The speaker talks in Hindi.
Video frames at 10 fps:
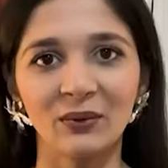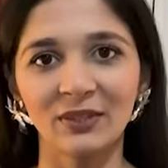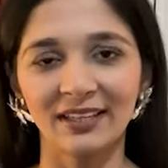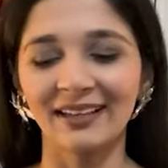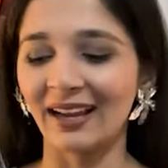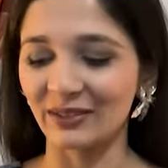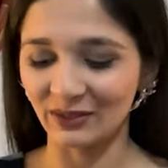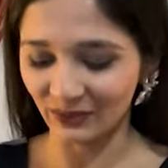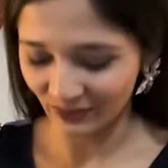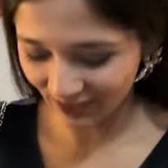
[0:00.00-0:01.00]
ओके गाइस
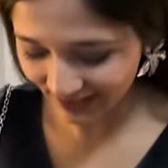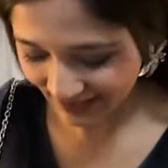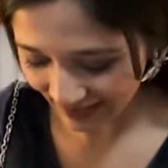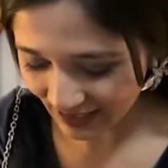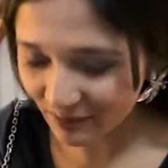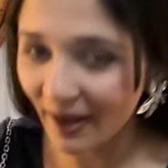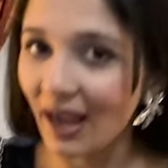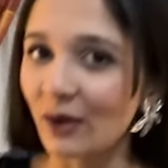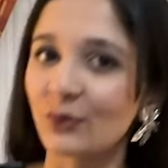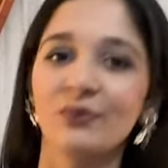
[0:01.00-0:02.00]
सो दिस इज़ माई
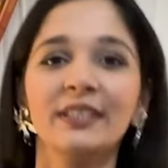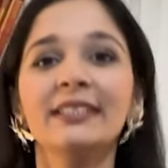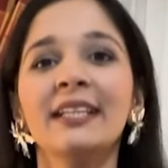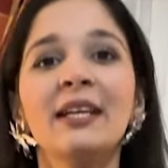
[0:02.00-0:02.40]
आउटफिट